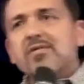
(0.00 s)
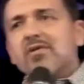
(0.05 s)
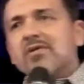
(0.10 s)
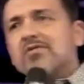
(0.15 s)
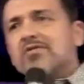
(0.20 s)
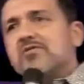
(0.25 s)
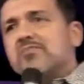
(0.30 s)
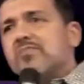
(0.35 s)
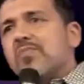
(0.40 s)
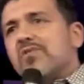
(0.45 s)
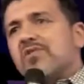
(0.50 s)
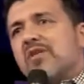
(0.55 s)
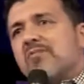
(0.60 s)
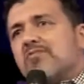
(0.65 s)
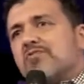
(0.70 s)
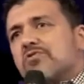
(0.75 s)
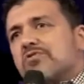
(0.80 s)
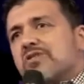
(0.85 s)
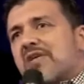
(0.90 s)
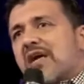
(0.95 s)
nós
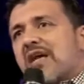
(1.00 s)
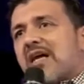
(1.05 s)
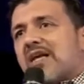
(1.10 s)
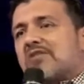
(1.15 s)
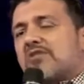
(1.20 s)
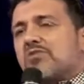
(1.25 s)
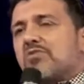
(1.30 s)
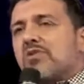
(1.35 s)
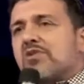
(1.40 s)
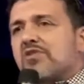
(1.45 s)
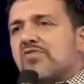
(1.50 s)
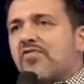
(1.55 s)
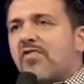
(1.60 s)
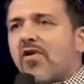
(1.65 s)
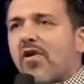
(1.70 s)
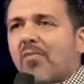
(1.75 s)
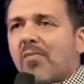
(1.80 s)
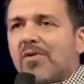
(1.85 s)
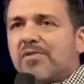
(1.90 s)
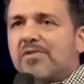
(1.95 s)
podemos nos calar de duas
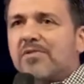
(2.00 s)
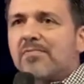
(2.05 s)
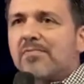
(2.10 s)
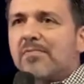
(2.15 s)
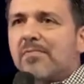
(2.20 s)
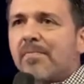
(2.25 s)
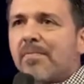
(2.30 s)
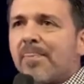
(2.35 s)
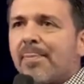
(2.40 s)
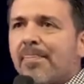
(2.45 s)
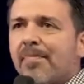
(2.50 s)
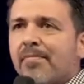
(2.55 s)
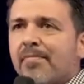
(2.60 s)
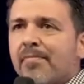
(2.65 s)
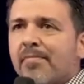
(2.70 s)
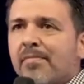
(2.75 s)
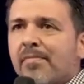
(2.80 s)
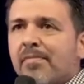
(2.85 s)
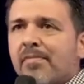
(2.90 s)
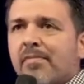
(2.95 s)
formas.
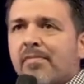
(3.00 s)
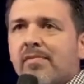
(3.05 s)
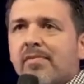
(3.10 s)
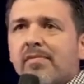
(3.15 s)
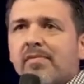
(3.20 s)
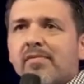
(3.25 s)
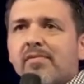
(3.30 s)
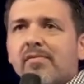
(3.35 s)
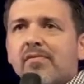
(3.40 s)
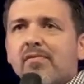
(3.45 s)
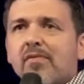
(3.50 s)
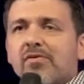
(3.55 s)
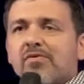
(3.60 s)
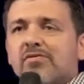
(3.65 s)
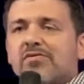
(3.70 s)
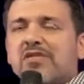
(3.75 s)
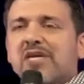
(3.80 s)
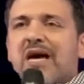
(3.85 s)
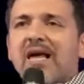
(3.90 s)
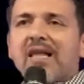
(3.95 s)
Ou
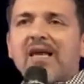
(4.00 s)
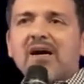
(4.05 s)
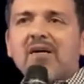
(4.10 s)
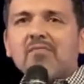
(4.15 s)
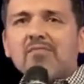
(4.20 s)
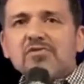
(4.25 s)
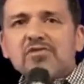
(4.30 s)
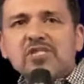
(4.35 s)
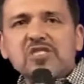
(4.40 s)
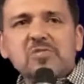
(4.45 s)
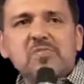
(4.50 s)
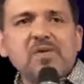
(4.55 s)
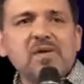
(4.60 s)
nos calamos